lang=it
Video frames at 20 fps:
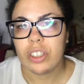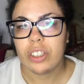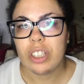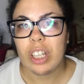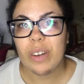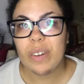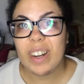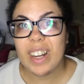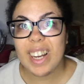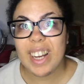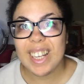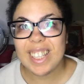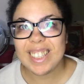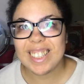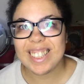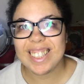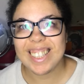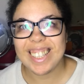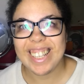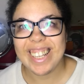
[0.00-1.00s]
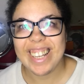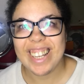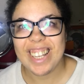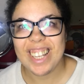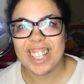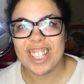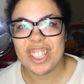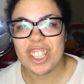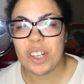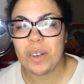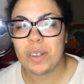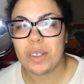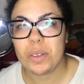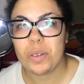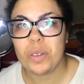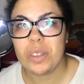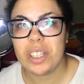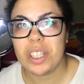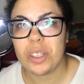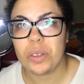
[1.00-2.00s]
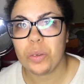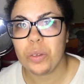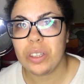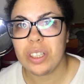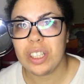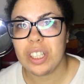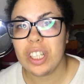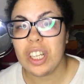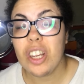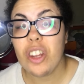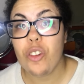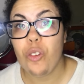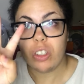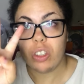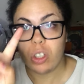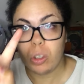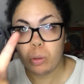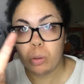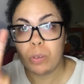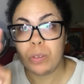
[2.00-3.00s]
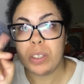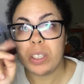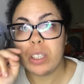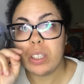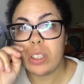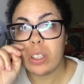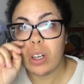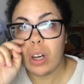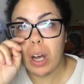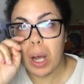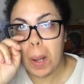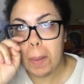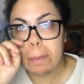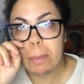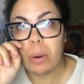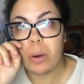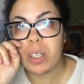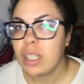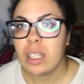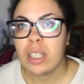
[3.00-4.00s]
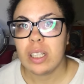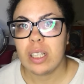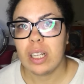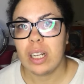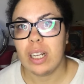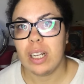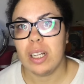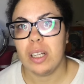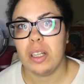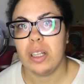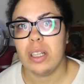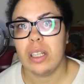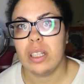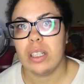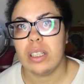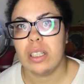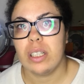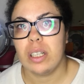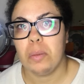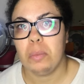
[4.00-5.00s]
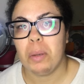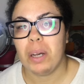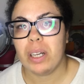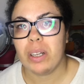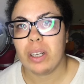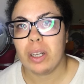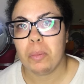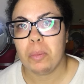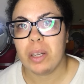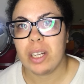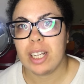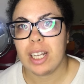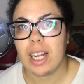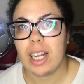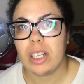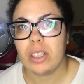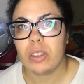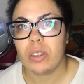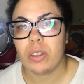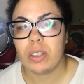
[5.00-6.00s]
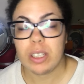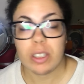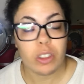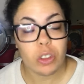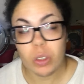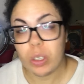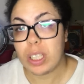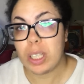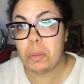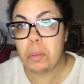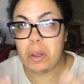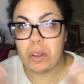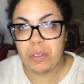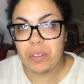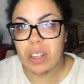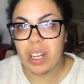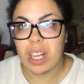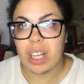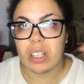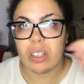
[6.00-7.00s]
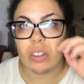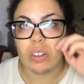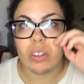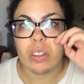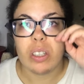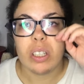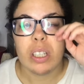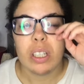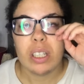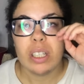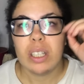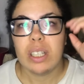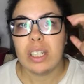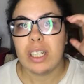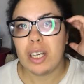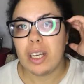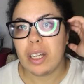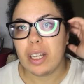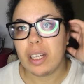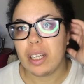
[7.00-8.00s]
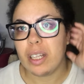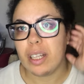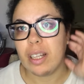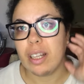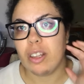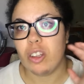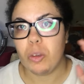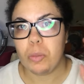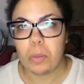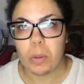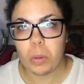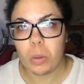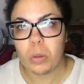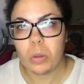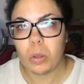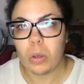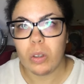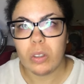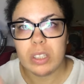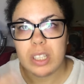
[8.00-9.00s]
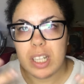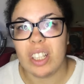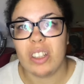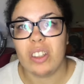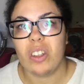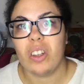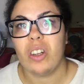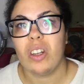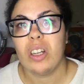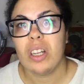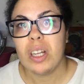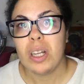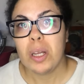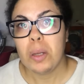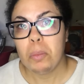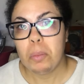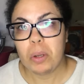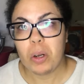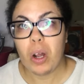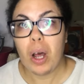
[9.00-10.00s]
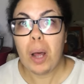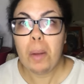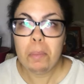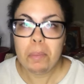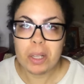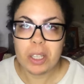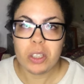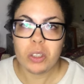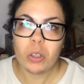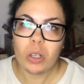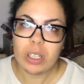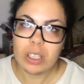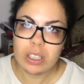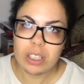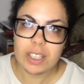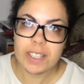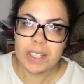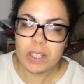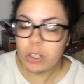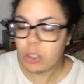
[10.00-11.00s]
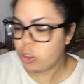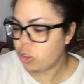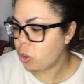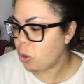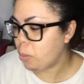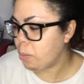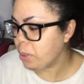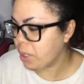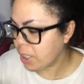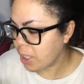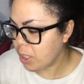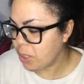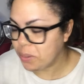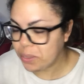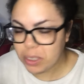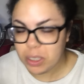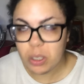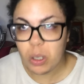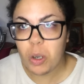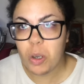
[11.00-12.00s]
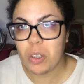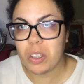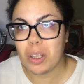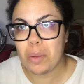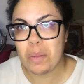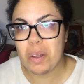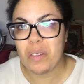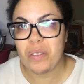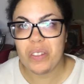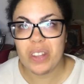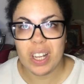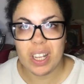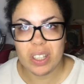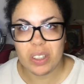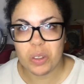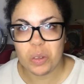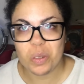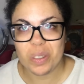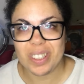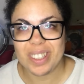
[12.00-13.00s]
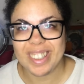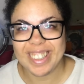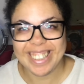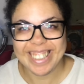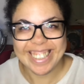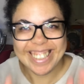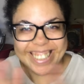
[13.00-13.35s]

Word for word: Ciao ragazze, ciao a tutti e a tutti, nuovo video unboxing del, del pacco che mi, regalato, cioè, che mi ha inviato e soprattutto con dentro, però ammetto anzi che lo so perché ho visto cosa mi ha inviato, quindi